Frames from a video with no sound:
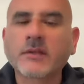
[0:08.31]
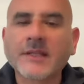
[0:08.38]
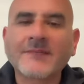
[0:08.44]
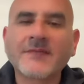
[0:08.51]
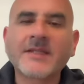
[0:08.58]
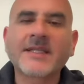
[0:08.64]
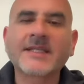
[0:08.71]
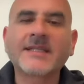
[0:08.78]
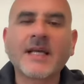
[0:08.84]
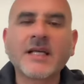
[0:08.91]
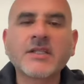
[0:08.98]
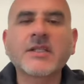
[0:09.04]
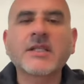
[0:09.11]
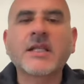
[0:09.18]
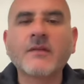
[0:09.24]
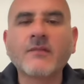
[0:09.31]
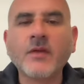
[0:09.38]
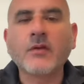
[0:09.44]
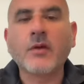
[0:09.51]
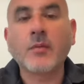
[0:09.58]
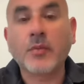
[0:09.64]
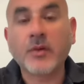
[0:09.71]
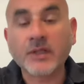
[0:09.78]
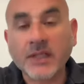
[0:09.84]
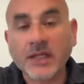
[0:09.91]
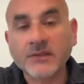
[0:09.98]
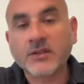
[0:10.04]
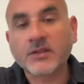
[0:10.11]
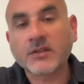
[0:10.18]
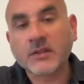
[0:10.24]
la freschezza acida nel vino è
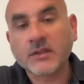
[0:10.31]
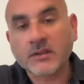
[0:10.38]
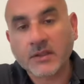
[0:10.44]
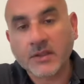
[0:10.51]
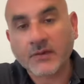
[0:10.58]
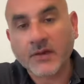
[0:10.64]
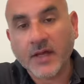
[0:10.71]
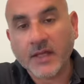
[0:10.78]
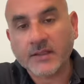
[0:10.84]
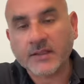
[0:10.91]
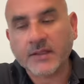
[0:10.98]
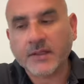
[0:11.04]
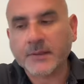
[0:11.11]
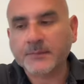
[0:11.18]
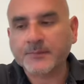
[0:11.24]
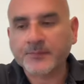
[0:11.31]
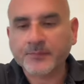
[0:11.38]
importante, ci, ci deve essere,